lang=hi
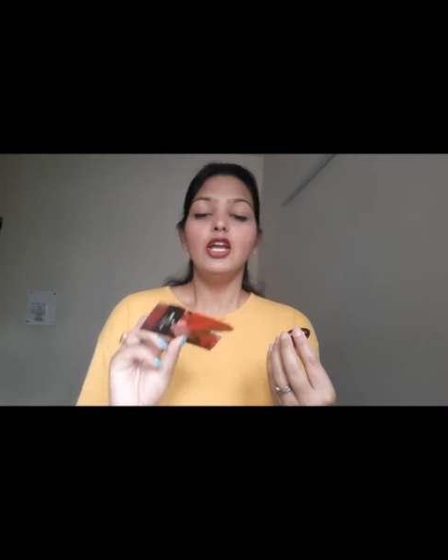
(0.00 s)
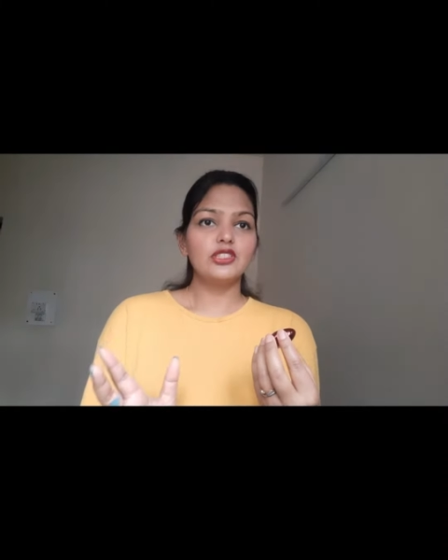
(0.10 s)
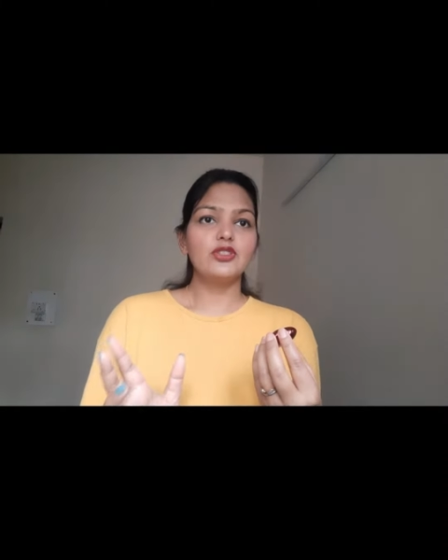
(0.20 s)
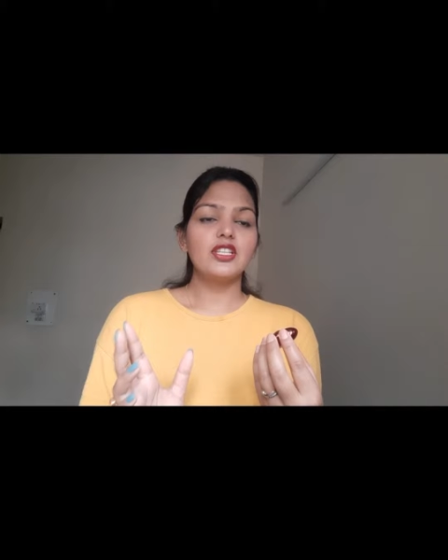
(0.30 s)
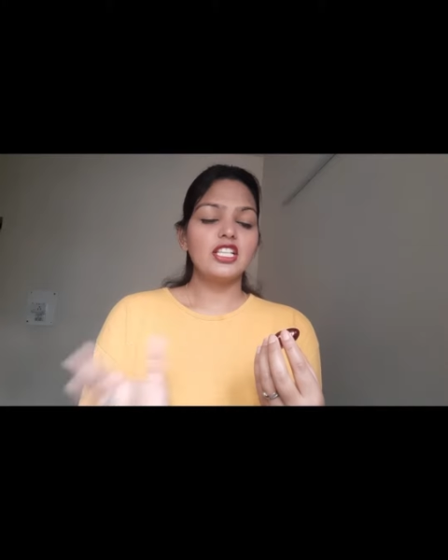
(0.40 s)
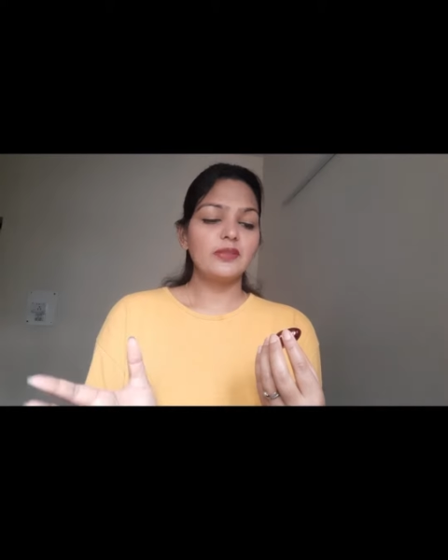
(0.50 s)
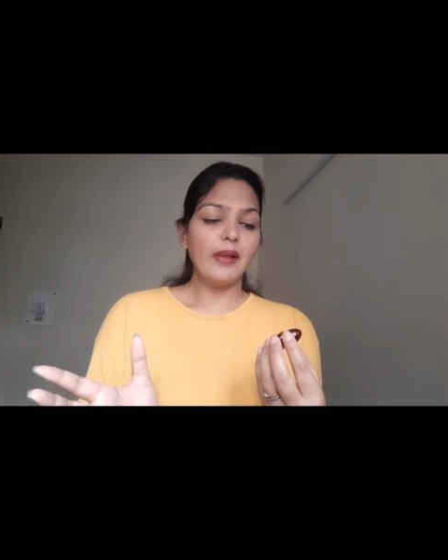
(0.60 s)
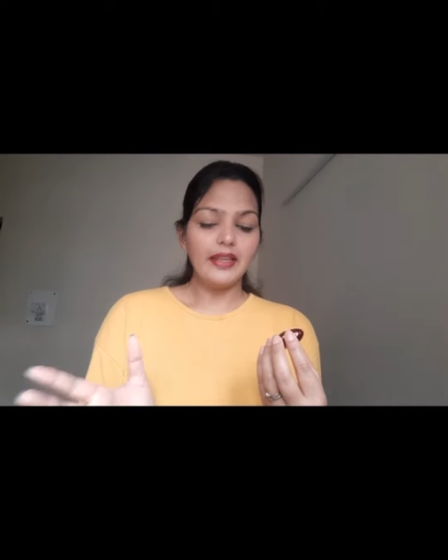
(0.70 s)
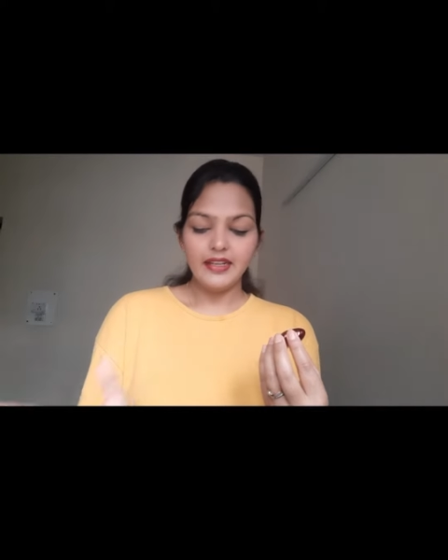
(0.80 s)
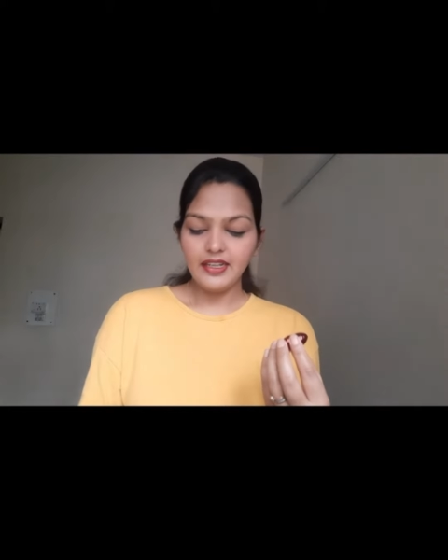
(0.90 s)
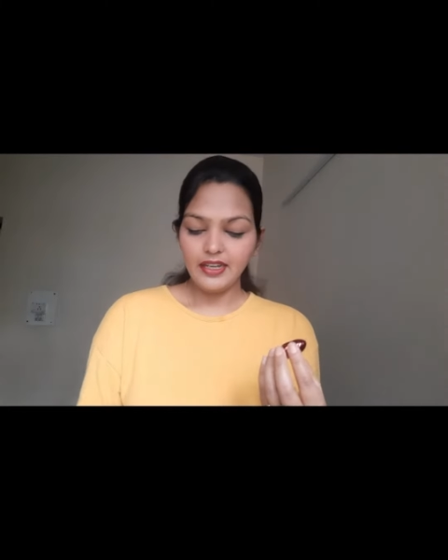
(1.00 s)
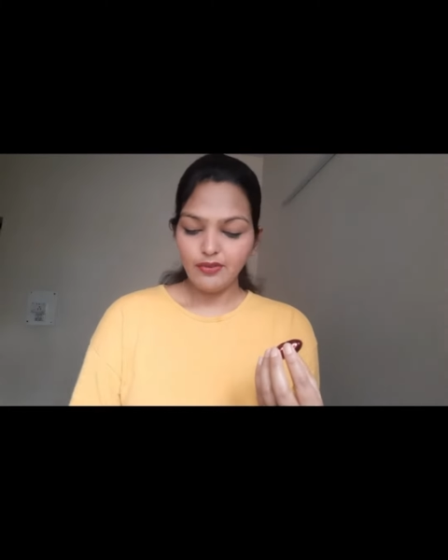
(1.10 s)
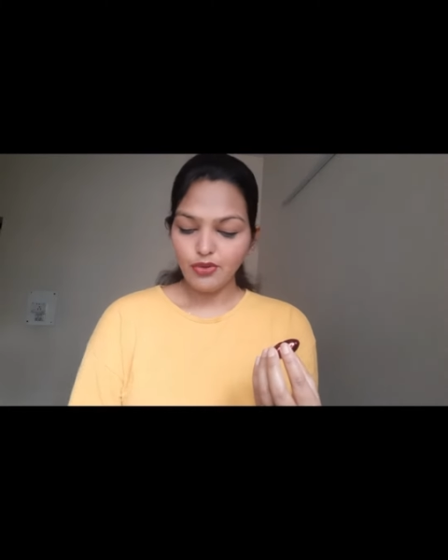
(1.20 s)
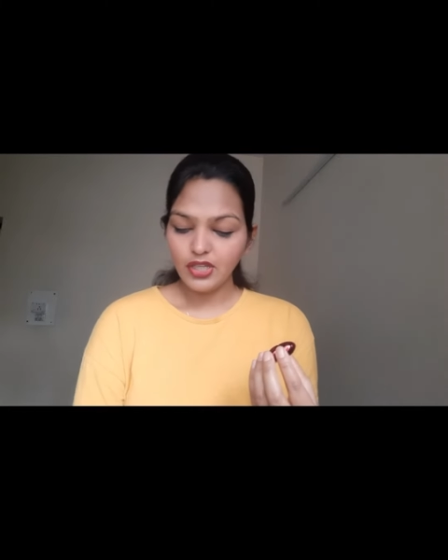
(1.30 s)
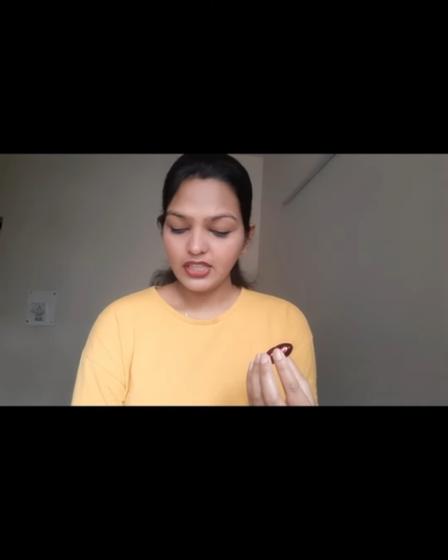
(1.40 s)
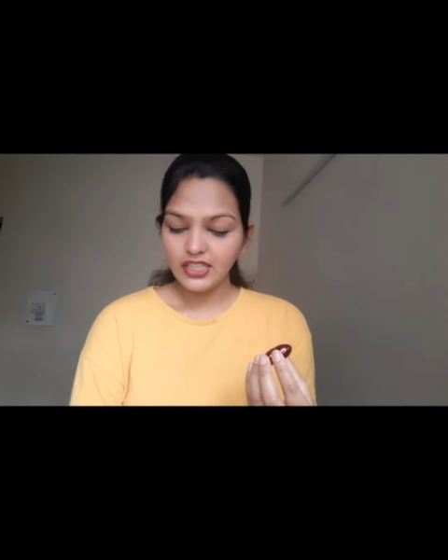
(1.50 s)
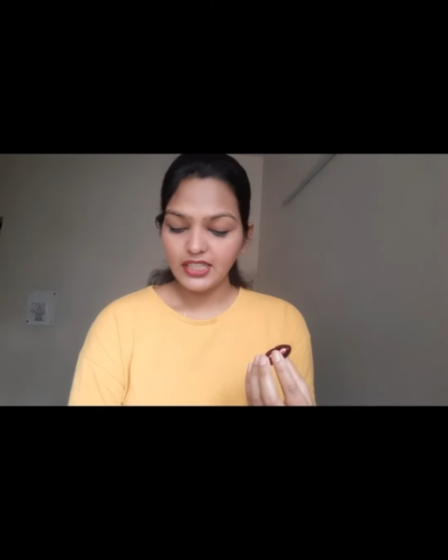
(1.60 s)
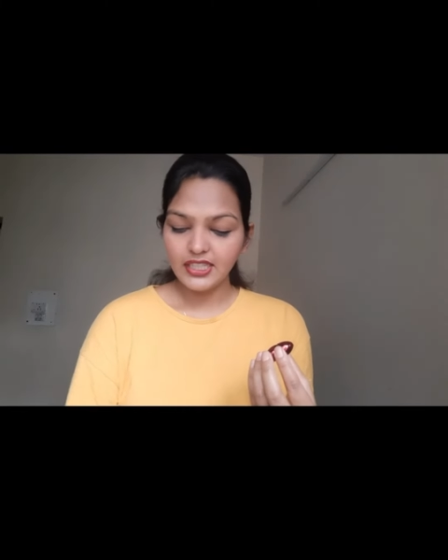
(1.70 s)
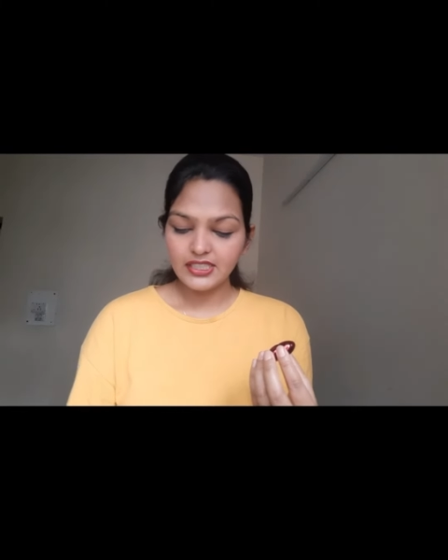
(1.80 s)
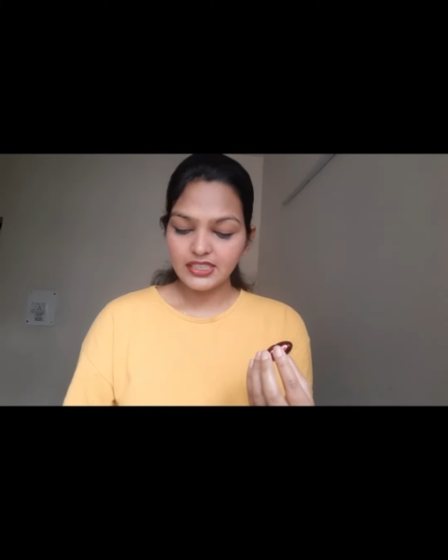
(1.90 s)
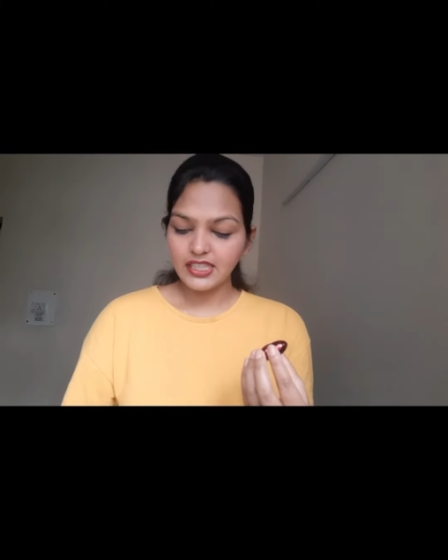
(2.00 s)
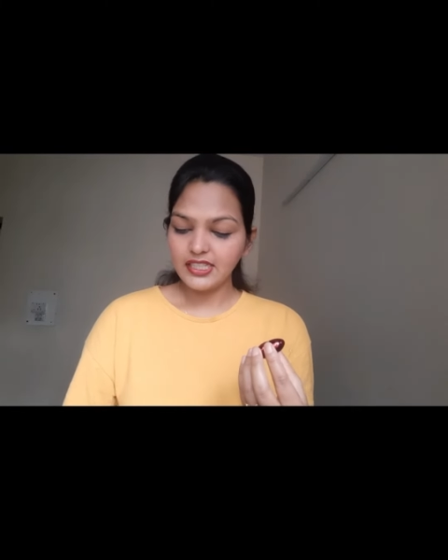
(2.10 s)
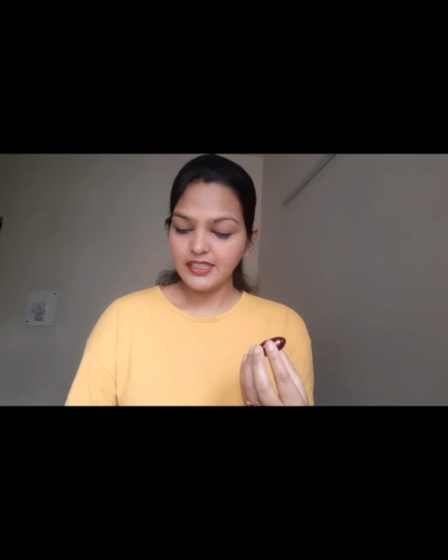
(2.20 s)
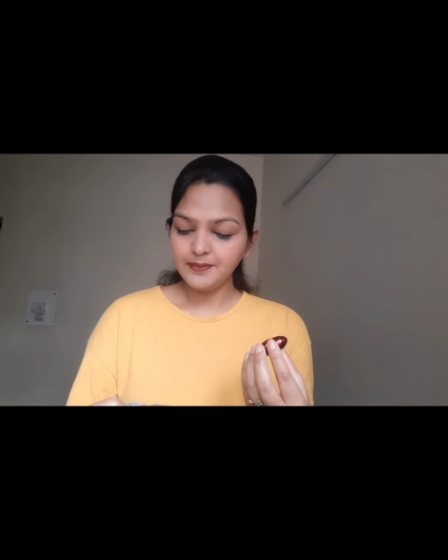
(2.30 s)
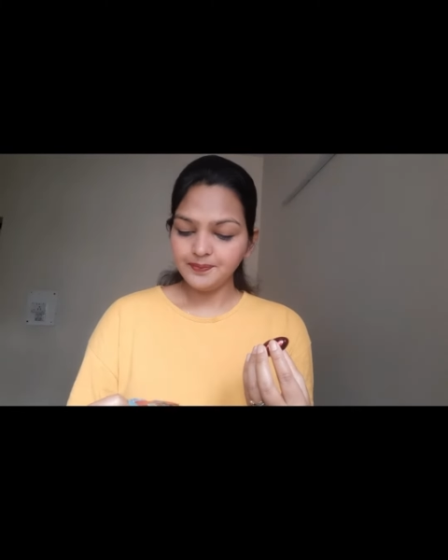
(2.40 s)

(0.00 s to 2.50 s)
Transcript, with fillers: जो इसकी एक्सपायरी है वो है थ्री ईयर्स के लिए